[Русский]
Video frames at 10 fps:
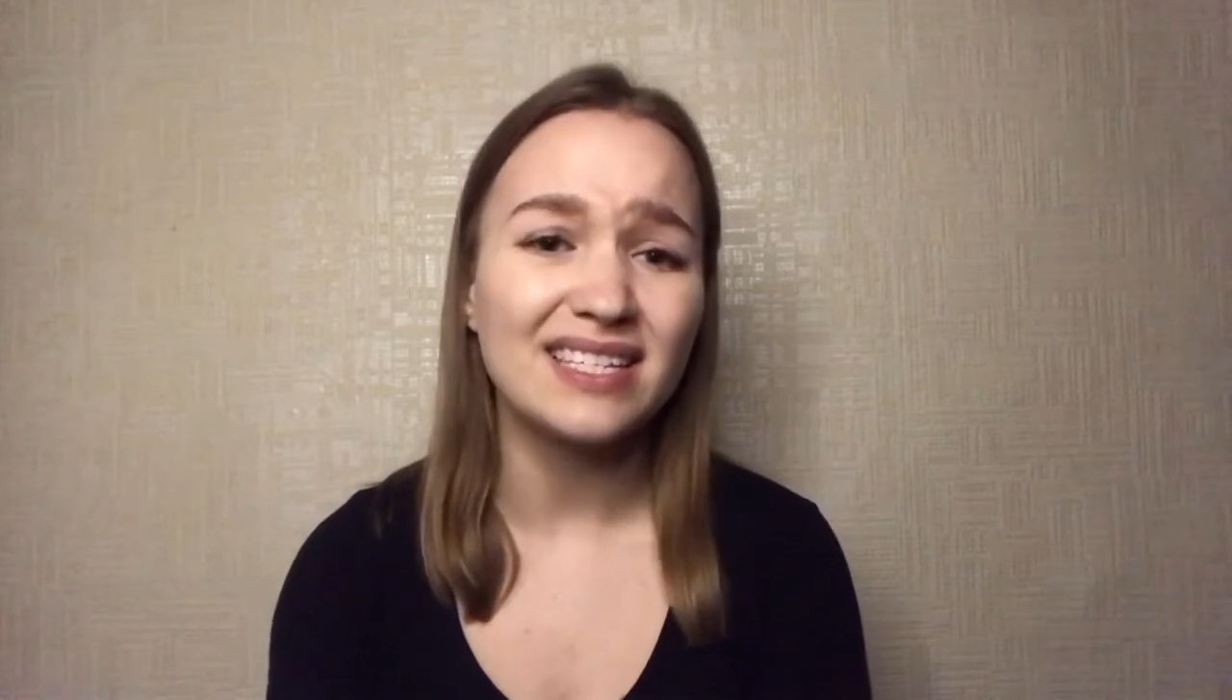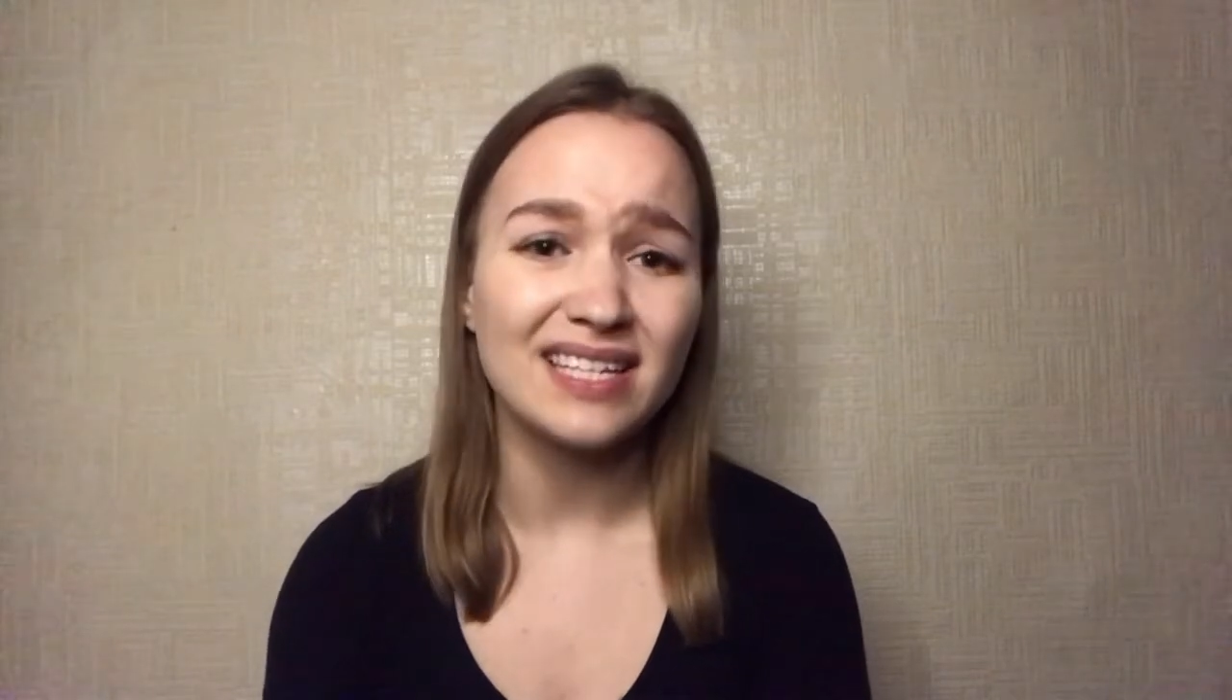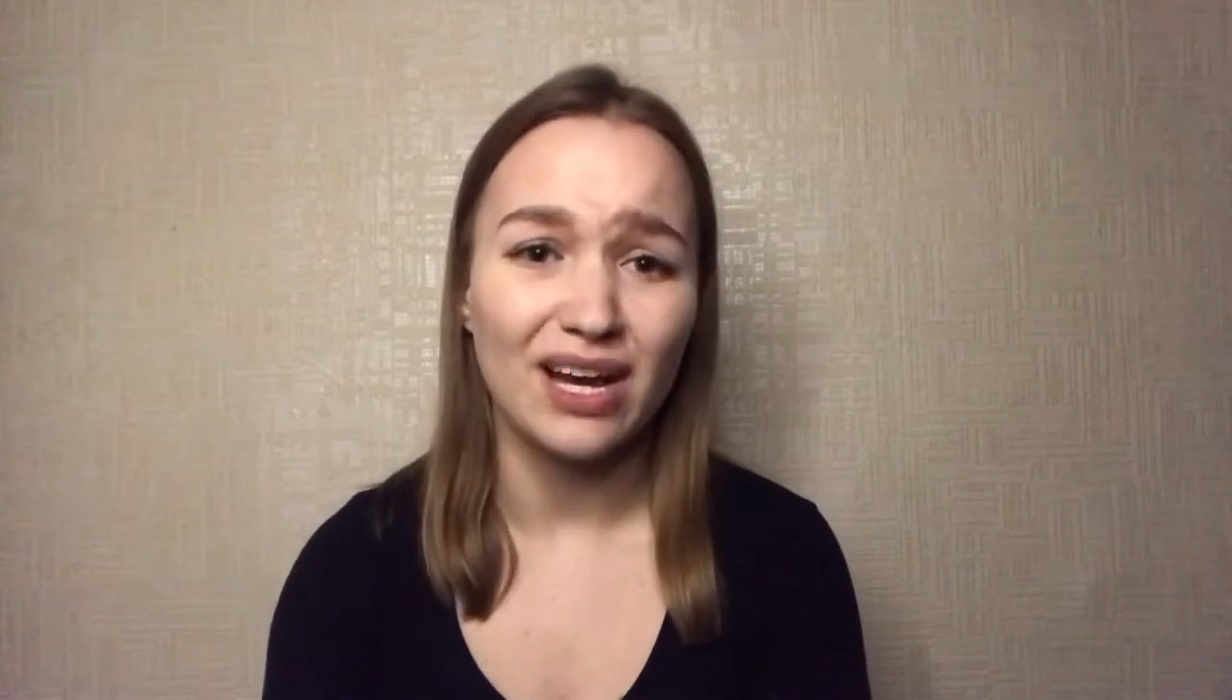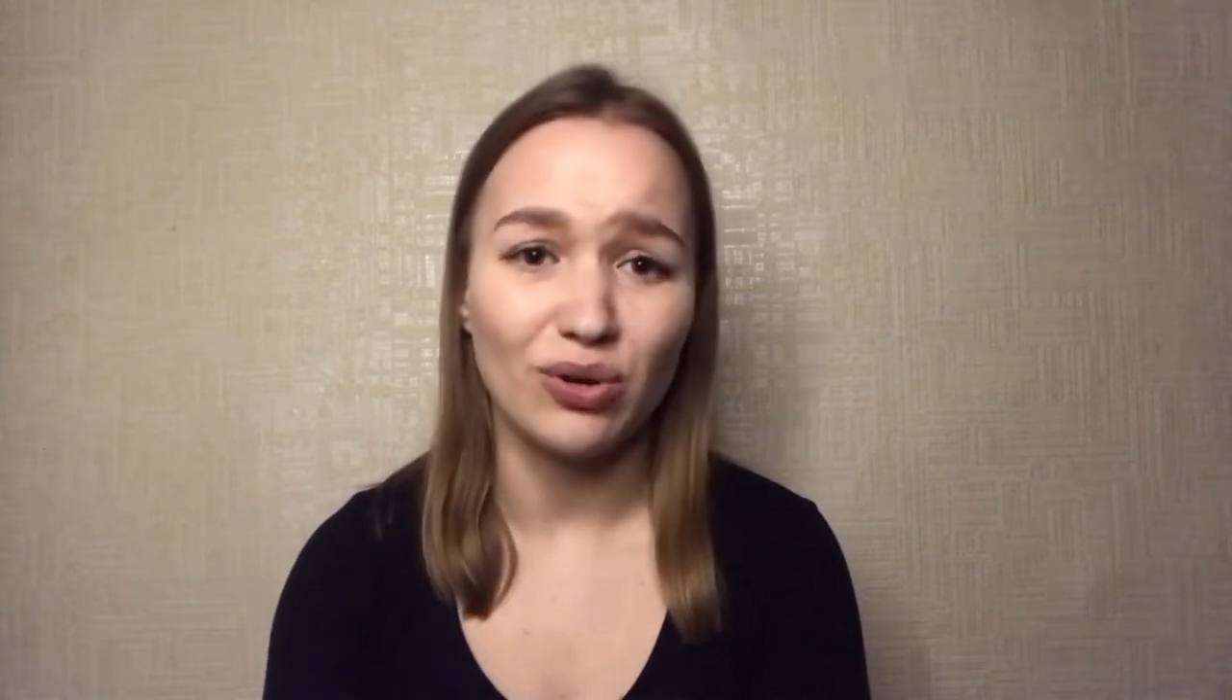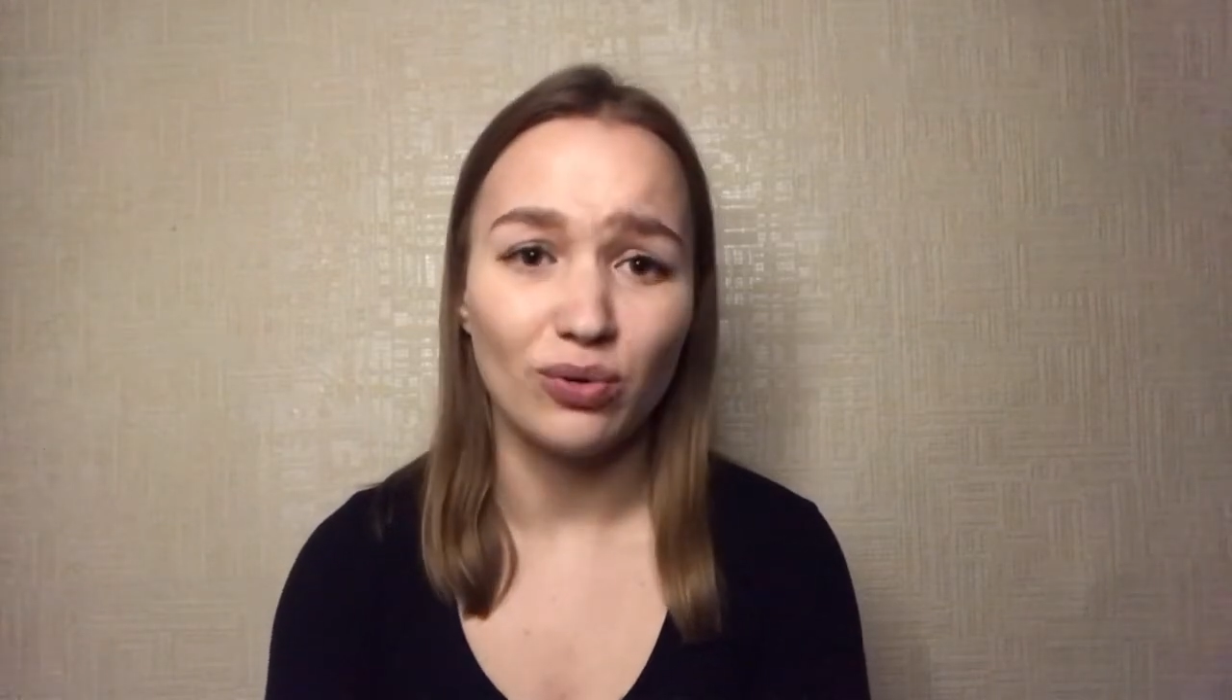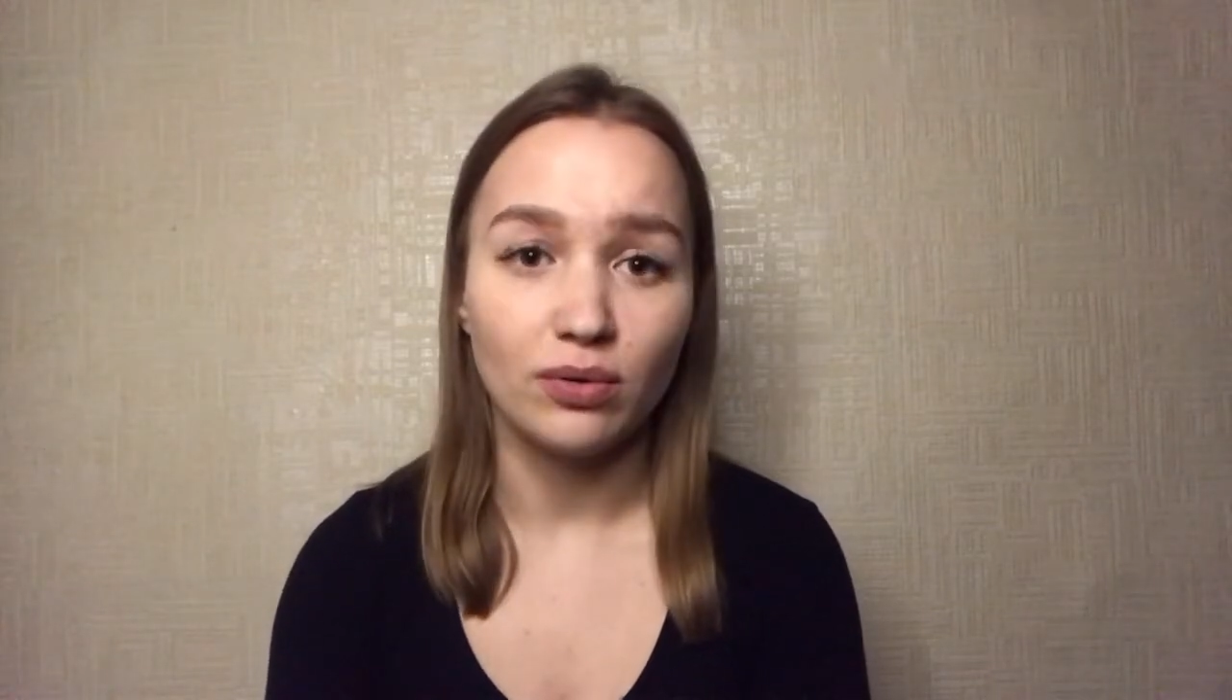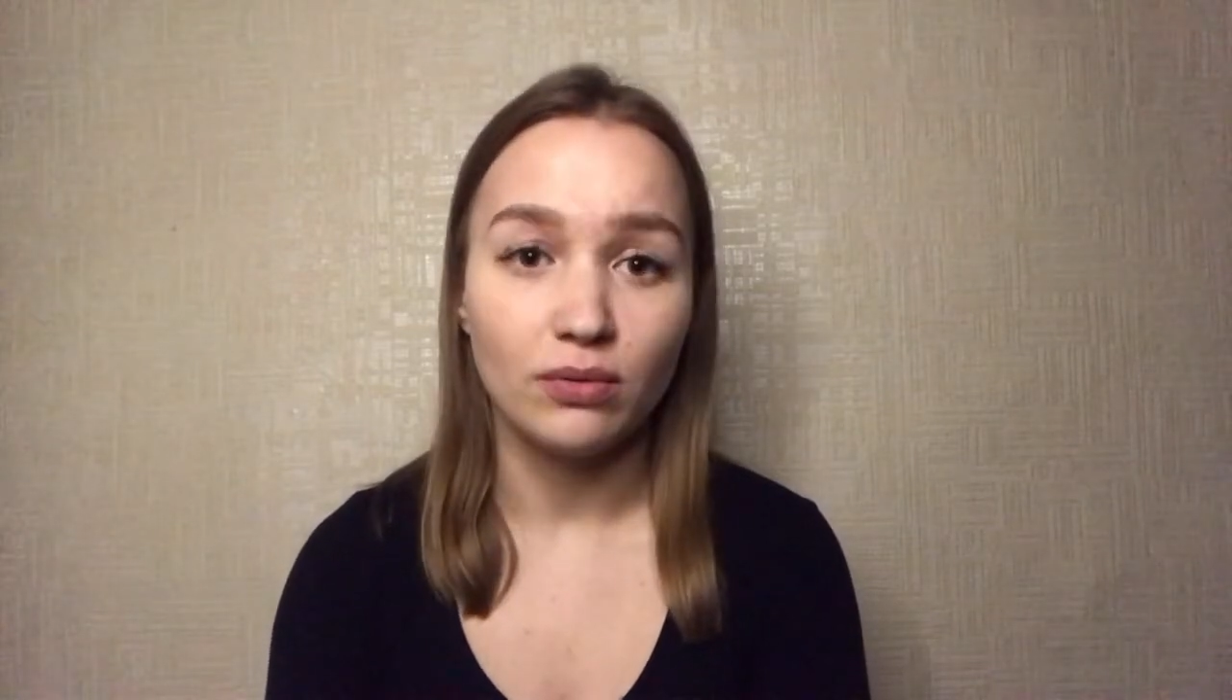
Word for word: Сару,